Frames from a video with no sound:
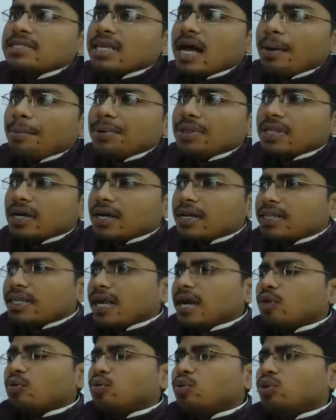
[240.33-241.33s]
स्थापित कर
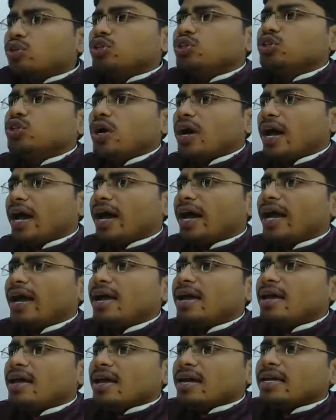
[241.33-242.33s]
दिया खुद जो
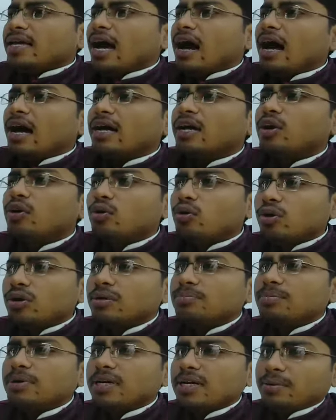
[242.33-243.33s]
है यहाँ के लोग
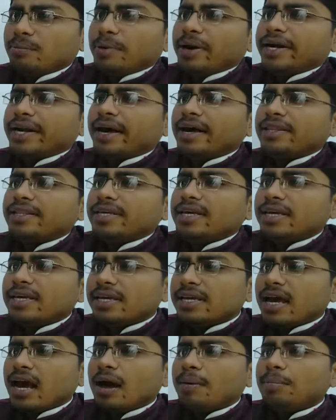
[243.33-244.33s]
बैठा दिए
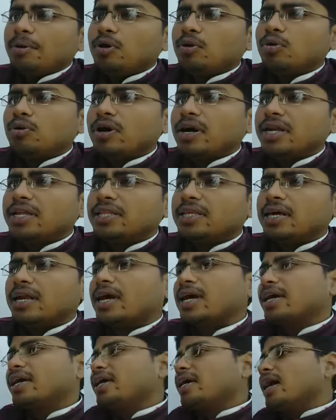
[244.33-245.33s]
कि यहाँ पे लोग खरीद के
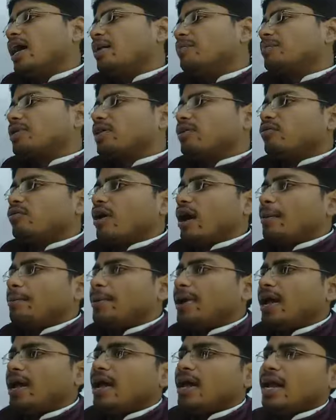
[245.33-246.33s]
रखेंगे हम केवल वहाँ
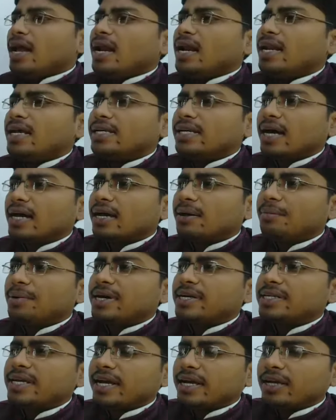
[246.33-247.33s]
पे ले जाके
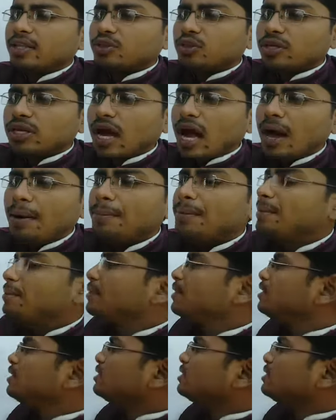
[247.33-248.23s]
बैठ जाएंगे तो यहाँ पे भी